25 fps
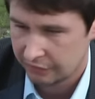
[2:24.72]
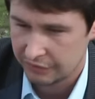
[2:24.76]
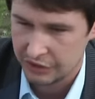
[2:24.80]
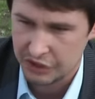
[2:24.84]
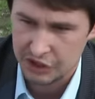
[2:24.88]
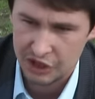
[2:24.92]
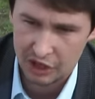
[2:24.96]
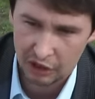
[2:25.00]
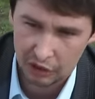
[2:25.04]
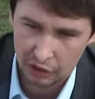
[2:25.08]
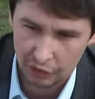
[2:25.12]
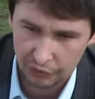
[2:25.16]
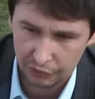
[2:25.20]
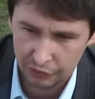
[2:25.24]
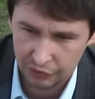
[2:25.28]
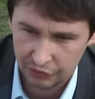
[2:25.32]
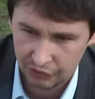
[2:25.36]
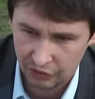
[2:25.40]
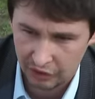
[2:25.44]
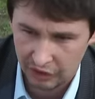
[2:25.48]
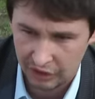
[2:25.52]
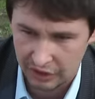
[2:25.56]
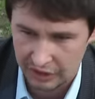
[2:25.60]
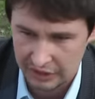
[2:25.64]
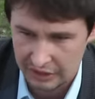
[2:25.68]

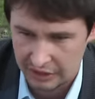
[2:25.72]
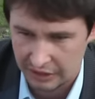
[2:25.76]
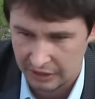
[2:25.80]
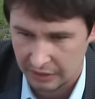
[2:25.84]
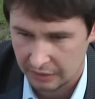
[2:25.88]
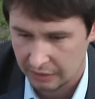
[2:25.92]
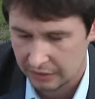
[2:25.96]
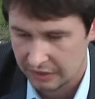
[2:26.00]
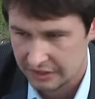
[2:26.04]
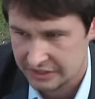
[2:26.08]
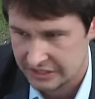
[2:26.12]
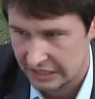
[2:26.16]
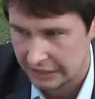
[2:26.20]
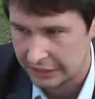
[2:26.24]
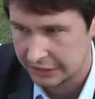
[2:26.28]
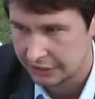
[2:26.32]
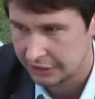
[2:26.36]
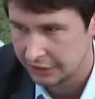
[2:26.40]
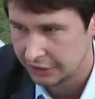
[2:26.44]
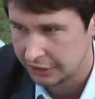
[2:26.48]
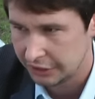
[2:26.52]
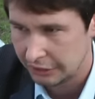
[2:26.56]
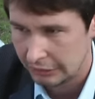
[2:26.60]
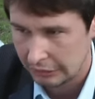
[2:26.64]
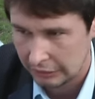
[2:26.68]
Wiśniakow,
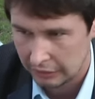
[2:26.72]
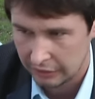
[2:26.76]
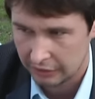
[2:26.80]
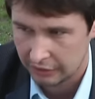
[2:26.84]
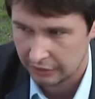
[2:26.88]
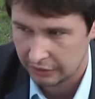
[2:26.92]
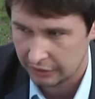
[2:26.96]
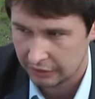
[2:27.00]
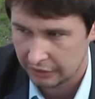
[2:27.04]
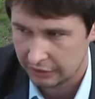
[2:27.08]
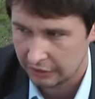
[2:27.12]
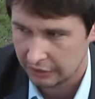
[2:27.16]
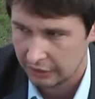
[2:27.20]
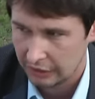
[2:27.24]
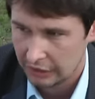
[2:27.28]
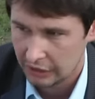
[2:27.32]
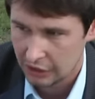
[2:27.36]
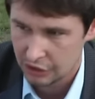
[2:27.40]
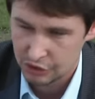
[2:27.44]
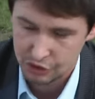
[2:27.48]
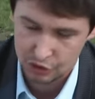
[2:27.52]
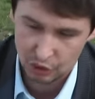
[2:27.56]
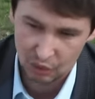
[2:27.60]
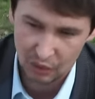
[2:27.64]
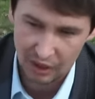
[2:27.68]
Saidi,
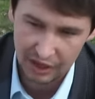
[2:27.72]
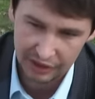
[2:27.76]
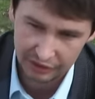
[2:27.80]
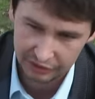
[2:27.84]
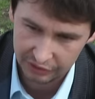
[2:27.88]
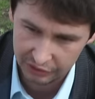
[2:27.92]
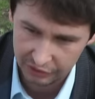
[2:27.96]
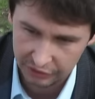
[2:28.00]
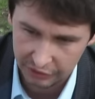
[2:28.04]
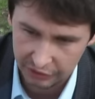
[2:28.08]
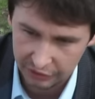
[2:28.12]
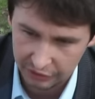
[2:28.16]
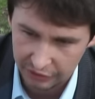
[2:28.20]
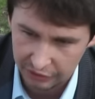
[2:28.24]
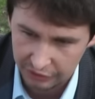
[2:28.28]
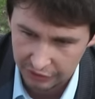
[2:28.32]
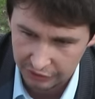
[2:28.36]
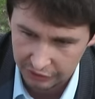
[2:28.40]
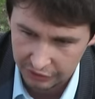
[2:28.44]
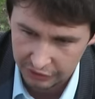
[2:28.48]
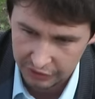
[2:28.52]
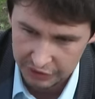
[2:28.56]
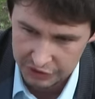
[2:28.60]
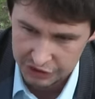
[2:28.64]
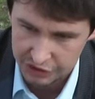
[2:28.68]
Stewart i,
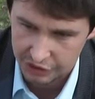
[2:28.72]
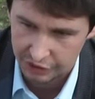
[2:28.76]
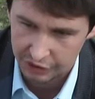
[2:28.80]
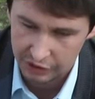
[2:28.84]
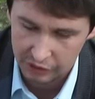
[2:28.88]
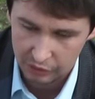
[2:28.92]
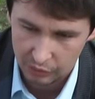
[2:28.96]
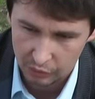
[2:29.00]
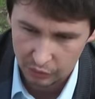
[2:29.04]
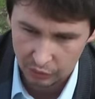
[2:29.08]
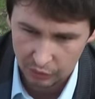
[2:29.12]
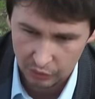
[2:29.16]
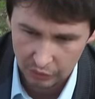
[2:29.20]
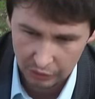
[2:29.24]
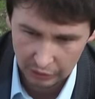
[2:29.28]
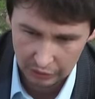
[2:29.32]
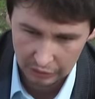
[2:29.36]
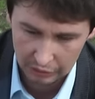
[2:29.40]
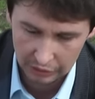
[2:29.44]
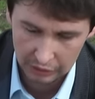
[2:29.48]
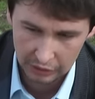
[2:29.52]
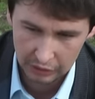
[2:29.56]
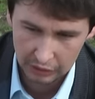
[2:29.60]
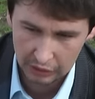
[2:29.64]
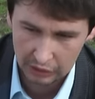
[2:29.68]
i, jeszcze kilku,
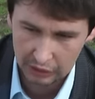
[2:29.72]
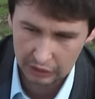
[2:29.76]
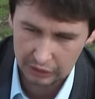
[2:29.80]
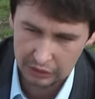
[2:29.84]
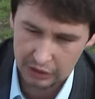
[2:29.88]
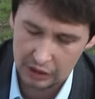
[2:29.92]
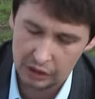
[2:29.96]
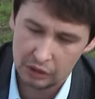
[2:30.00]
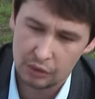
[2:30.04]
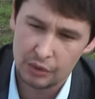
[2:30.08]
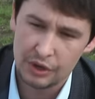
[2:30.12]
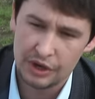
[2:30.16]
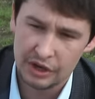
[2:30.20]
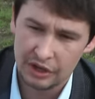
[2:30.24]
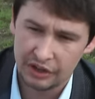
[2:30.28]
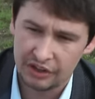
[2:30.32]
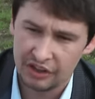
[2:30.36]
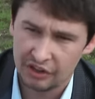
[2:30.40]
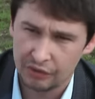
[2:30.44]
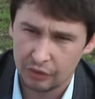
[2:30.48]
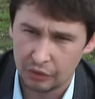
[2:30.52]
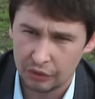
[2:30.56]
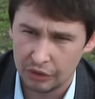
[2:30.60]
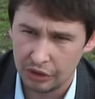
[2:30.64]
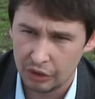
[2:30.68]
kilku innych
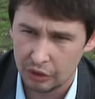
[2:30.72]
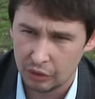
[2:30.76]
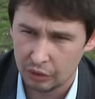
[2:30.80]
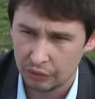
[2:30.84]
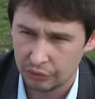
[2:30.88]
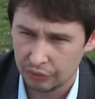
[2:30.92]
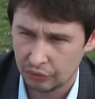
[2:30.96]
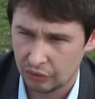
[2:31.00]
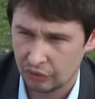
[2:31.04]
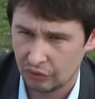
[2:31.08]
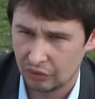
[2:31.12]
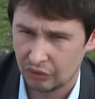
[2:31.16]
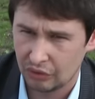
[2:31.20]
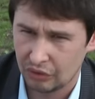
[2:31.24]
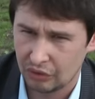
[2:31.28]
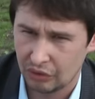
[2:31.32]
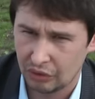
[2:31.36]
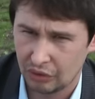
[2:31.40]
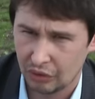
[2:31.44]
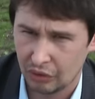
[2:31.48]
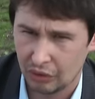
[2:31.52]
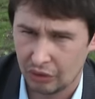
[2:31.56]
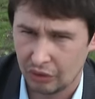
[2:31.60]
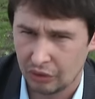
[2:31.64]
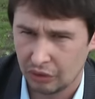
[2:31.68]
zawodników,
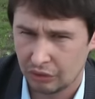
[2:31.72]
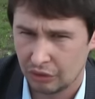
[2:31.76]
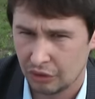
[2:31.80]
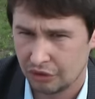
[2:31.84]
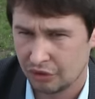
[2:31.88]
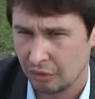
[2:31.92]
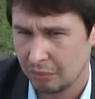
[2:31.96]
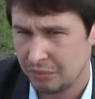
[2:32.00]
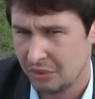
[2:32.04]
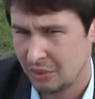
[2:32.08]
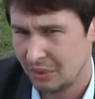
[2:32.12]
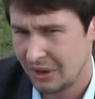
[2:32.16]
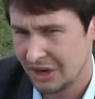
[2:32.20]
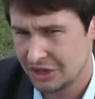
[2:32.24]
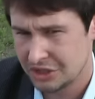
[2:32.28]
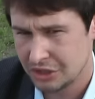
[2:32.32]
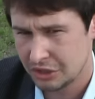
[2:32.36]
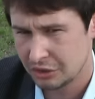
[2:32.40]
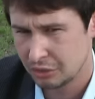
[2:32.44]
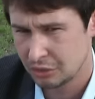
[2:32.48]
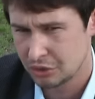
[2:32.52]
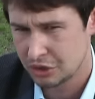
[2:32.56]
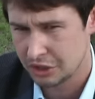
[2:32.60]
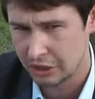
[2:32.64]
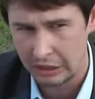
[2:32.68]
to, to są
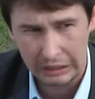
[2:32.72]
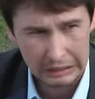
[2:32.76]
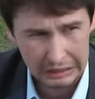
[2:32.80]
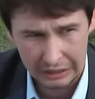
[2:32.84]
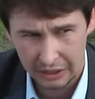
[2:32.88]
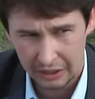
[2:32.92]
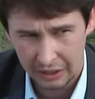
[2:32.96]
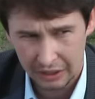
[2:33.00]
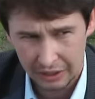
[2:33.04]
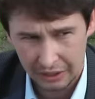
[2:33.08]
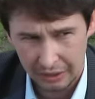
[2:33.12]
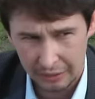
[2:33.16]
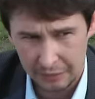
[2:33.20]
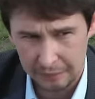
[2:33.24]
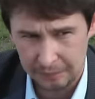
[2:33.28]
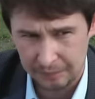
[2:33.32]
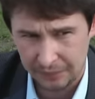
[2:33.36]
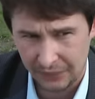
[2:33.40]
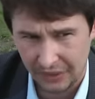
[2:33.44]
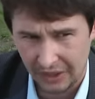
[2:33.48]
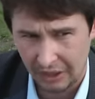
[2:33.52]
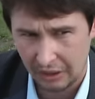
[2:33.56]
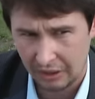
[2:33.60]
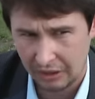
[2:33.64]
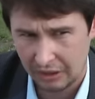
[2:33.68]
piłkarze, którzy
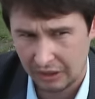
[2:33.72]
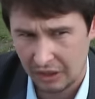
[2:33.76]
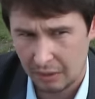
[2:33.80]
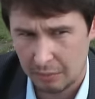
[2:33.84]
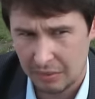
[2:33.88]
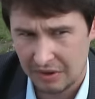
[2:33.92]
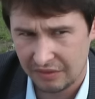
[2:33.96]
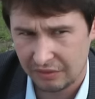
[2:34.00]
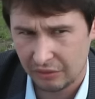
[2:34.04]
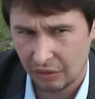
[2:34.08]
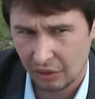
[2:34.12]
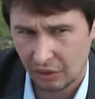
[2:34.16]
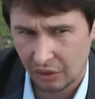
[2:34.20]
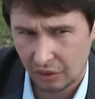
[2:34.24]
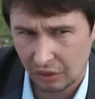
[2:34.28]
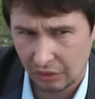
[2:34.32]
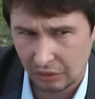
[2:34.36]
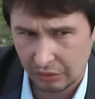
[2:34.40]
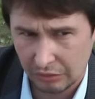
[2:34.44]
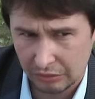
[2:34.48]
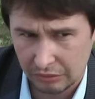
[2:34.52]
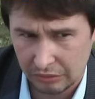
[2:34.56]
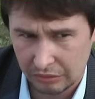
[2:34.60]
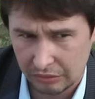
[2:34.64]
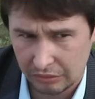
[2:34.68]
na pewno